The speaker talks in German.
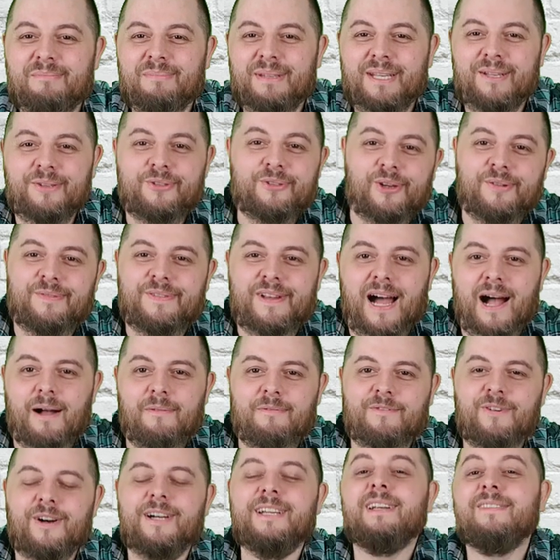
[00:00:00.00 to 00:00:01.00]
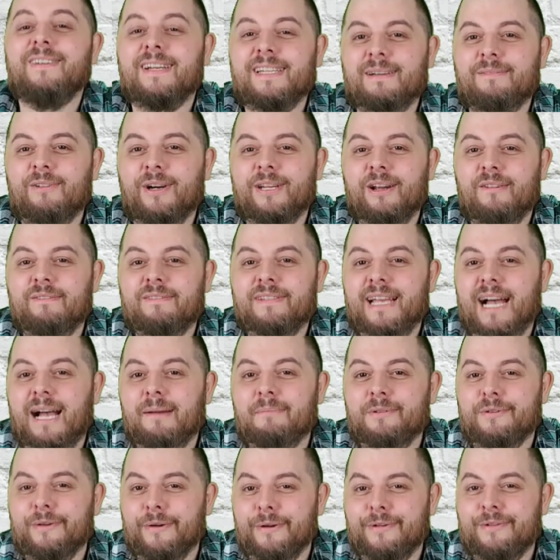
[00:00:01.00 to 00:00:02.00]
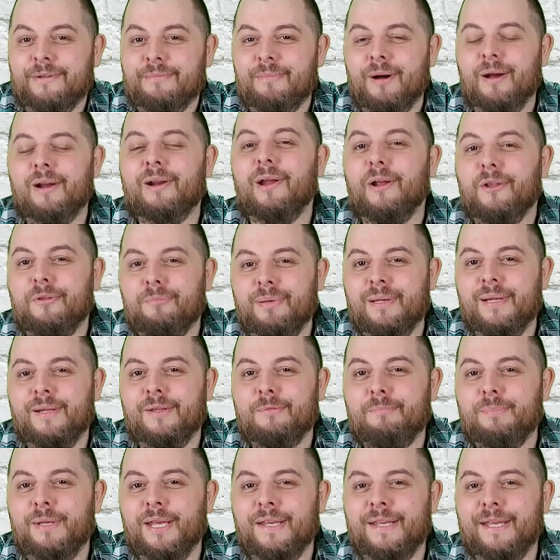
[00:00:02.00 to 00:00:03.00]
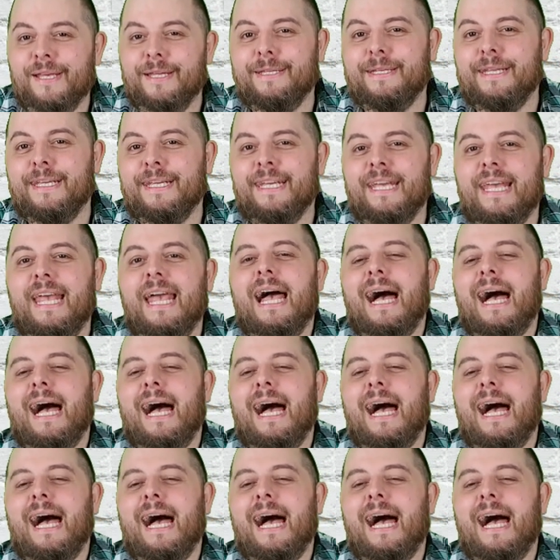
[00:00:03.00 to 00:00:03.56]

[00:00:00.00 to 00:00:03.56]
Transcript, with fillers: Biersüffler. Freunde, was haben wir heute auf dem Gabentisch? Mal ein kleines Pilzbierchen, ne?